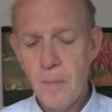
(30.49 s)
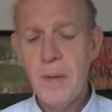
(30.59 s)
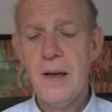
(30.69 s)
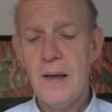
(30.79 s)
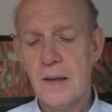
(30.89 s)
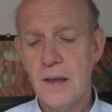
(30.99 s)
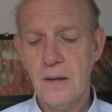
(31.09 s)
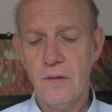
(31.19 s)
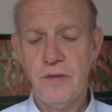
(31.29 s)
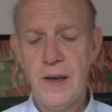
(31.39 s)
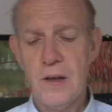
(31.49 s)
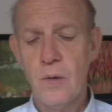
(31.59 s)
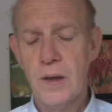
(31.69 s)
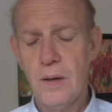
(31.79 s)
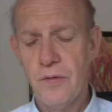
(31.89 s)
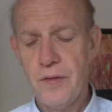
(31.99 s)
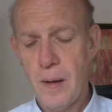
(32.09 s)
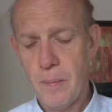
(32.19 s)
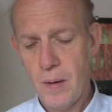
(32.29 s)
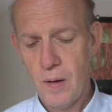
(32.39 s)
Miller erkennt den Fake und geht in
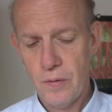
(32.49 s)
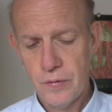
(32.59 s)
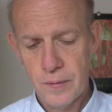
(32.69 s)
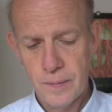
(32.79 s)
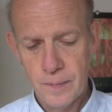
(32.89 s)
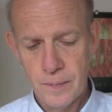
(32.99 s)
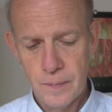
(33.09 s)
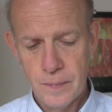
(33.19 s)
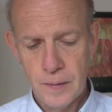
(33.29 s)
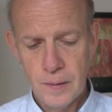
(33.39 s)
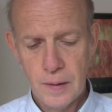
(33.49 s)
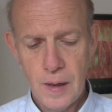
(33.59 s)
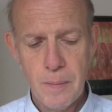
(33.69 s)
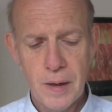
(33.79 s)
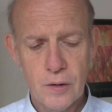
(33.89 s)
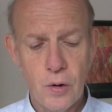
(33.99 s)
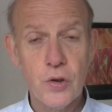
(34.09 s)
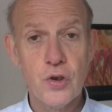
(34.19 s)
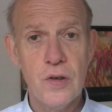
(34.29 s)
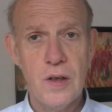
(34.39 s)
Flammen auf. Jemand
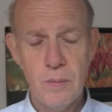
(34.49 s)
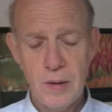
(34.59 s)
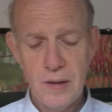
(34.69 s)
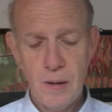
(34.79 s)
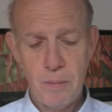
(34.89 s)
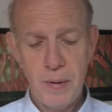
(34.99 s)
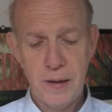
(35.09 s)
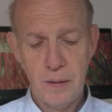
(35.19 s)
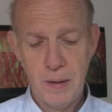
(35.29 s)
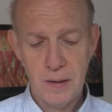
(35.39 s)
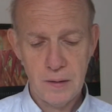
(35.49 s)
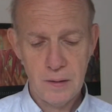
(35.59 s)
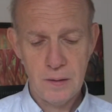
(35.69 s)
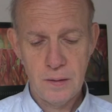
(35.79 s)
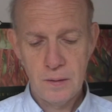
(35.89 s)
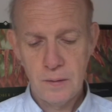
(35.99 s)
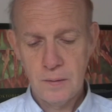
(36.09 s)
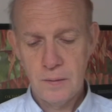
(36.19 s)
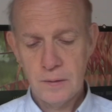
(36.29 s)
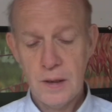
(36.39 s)
löscht ihn mit ihrem Bademantel.
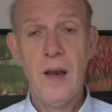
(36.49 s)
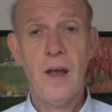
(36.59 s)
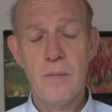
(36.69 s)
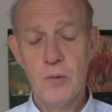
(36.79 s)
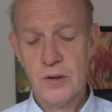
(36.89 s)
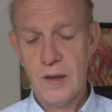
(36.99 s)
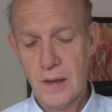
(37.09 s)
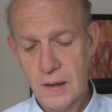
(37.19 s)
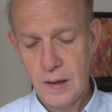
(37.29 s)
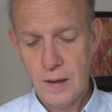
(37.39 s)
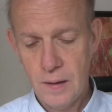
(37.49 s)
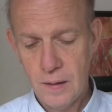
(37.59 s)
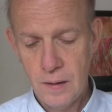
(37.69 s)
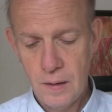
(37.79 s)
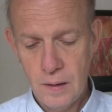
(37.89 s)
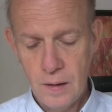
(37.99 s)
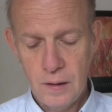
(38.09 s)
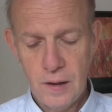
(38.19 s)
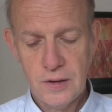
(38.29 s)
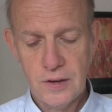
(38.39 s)
Danach muss er erkennen,
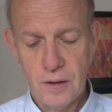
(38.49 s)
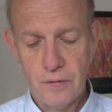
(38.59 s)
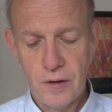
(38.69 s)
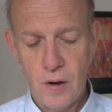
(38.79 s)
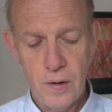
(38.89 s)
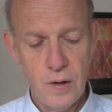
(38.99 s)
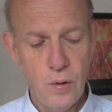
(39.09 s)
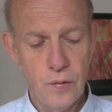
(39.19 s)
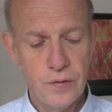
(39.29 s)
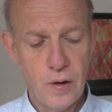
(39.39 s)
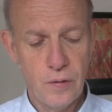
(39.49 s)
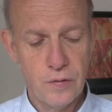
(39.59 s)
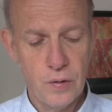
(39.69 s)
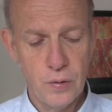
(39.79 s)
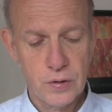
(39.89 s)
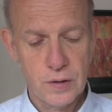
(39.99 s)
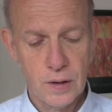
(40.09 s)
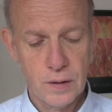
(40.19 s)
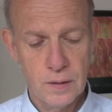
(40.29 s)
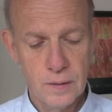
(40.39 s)
dass sich seine Frau in Luft aufgelöst
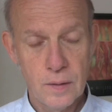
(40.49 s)
hat.